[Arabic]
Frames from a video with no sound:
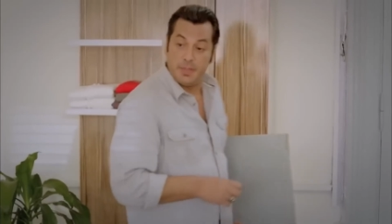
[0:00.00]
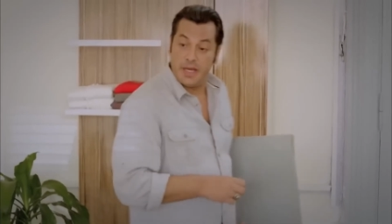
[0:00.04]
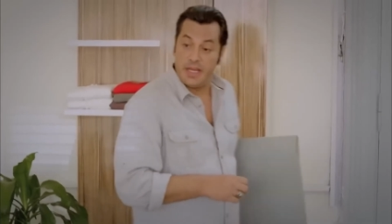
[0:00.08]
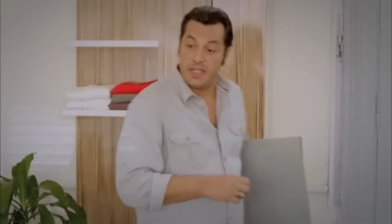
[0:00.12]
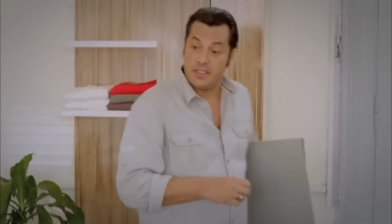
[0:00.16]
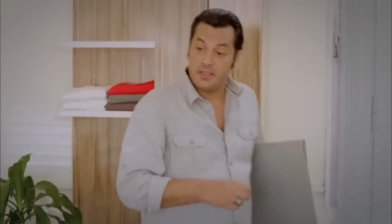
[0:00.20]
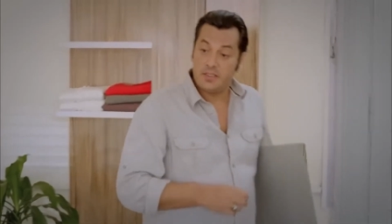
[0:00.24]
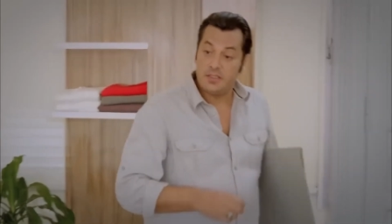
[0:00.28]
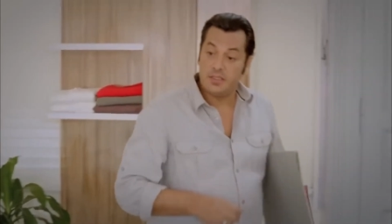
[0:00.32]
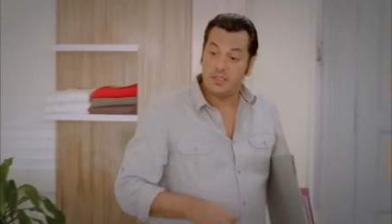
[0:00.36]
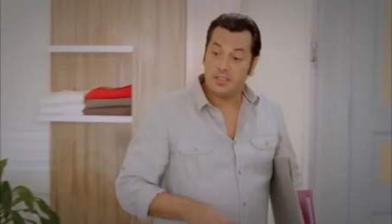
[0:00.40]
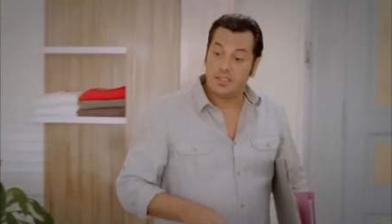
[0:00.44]

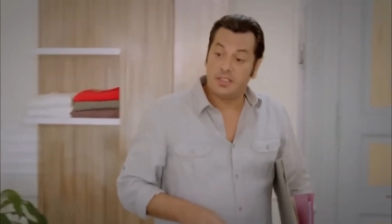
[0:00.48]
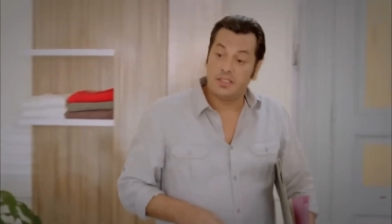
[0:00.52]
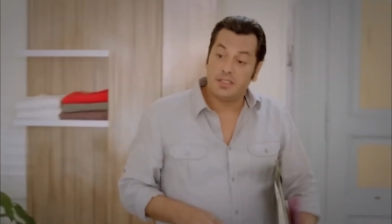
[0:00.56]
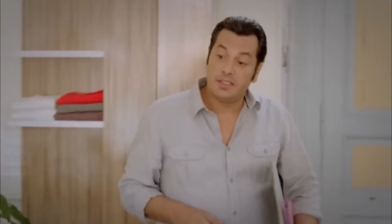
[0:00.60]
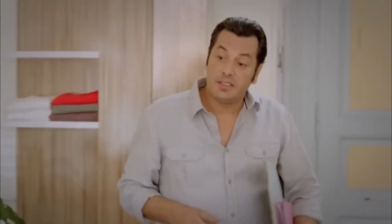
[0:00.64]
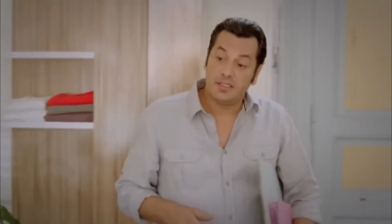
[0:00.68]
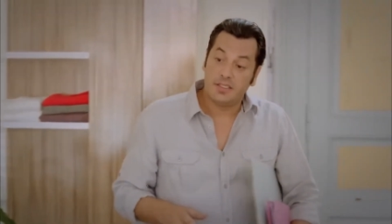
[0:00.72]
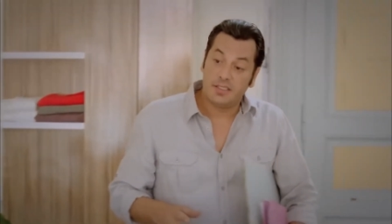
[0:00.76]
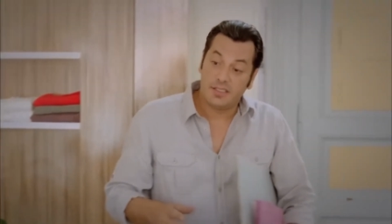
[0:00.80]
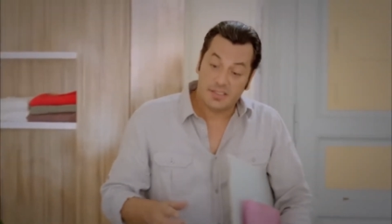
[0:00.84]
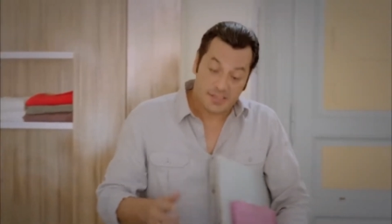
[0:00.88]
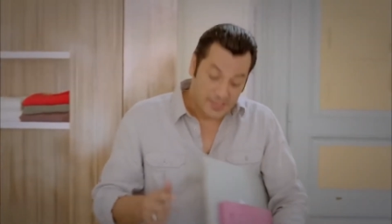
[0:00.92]
انا
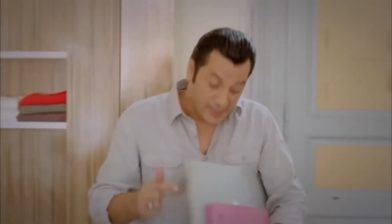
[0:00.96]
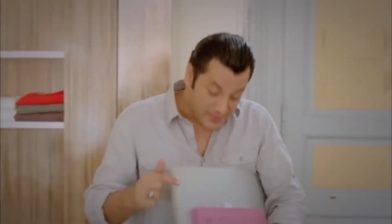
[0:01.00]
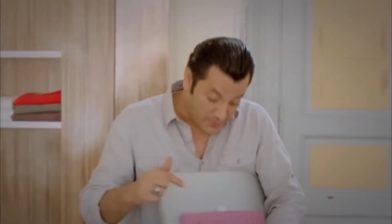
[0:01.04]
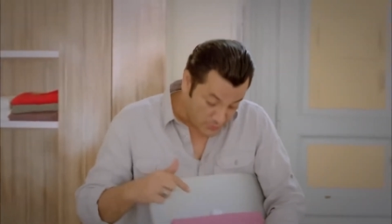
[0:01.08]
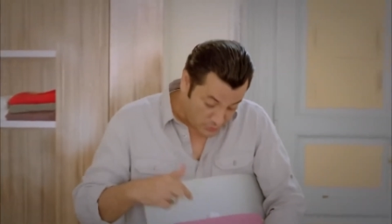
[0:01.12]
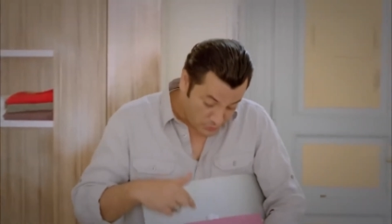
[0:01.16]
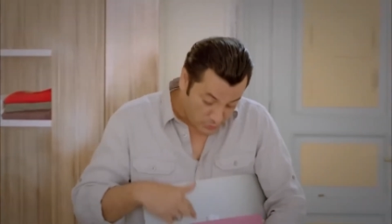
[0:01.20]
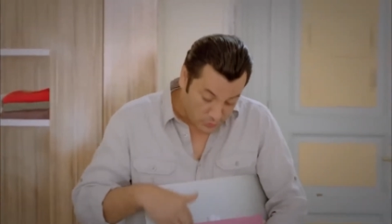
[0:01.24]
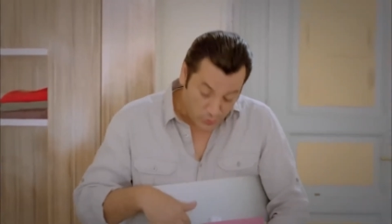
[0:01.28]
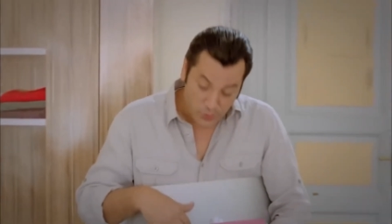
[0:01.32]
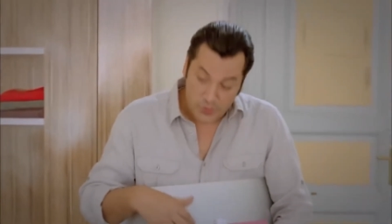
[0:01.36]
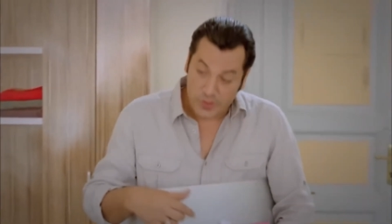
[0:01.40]
آه،
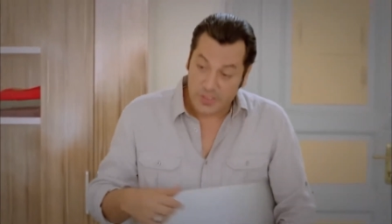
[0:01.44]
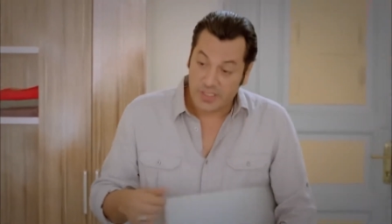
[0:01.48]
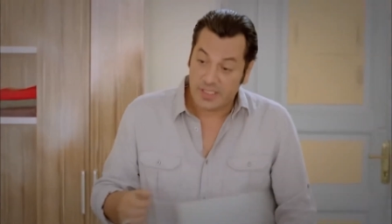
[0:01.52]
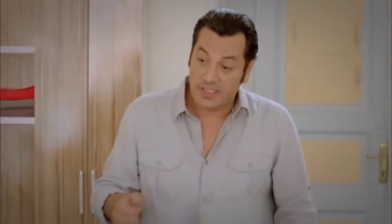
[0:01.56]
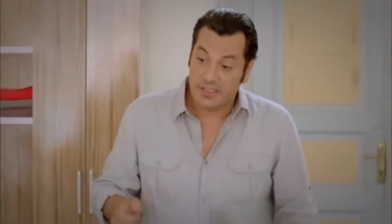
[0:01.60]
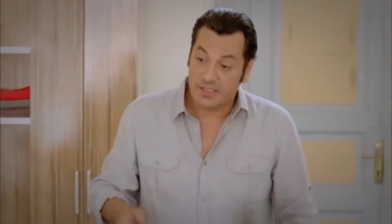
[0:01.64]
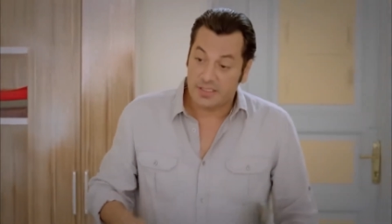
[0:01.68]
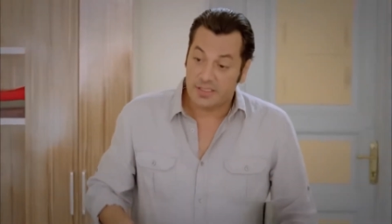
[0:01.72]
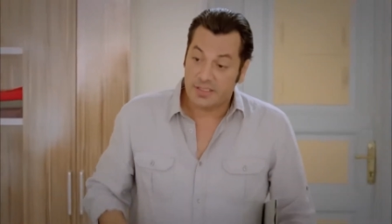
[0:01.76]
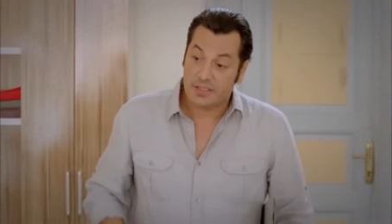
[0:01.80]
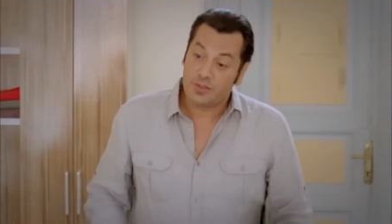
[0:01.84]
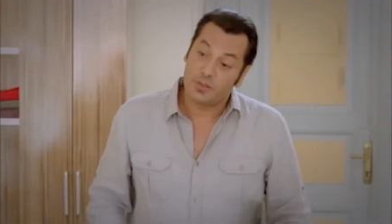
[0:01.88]
بدي اخذ
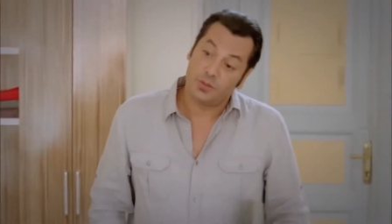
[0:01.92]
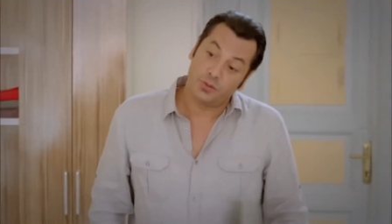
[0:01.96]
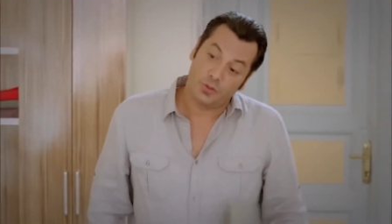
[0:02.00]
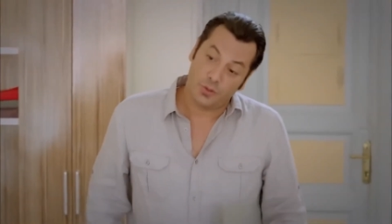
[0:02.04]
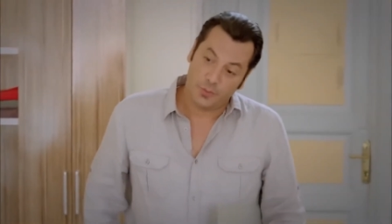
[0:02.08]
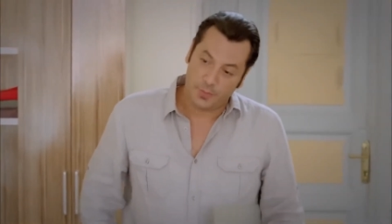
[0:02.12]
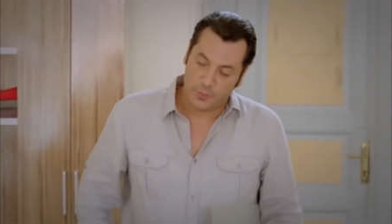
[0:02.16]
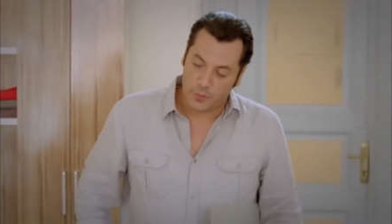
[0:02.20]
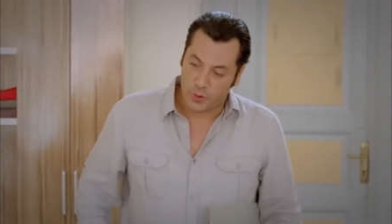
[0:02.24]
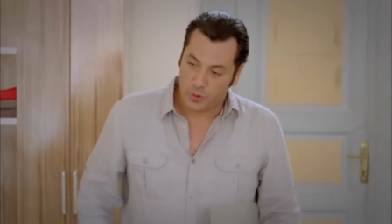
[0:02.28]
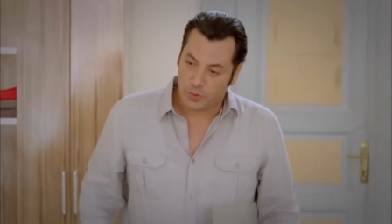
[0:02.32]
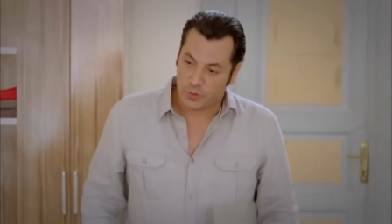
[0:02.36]
تقاريرك
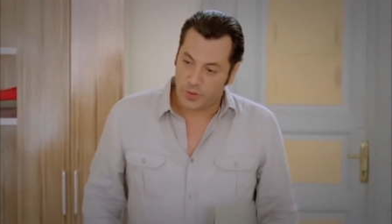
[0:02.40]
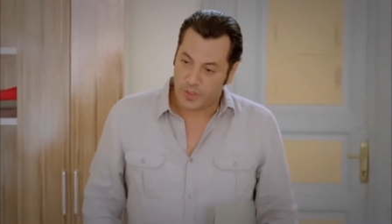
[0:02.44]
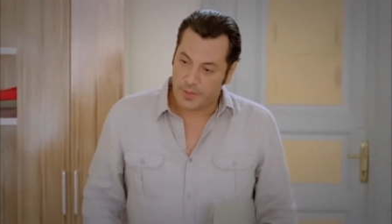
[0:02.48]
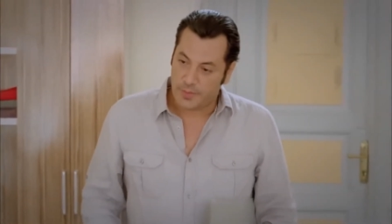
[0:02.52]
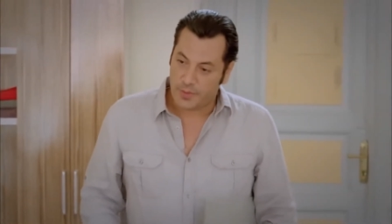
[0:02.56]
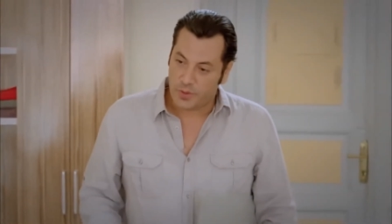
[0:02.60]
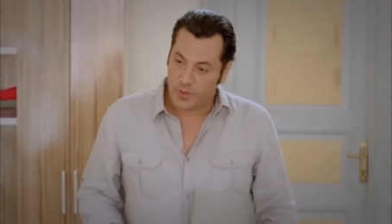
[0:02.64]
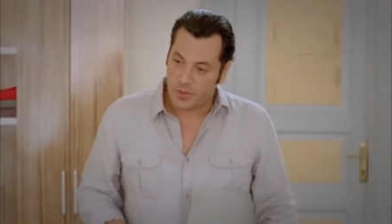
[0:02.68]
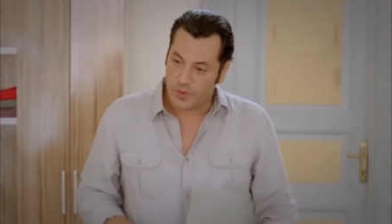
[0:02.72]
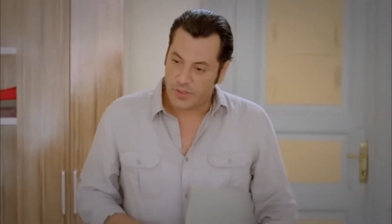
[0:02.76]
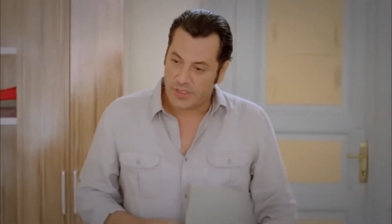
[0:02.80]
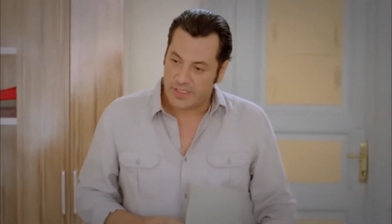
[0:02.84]
وارجيه لدكتور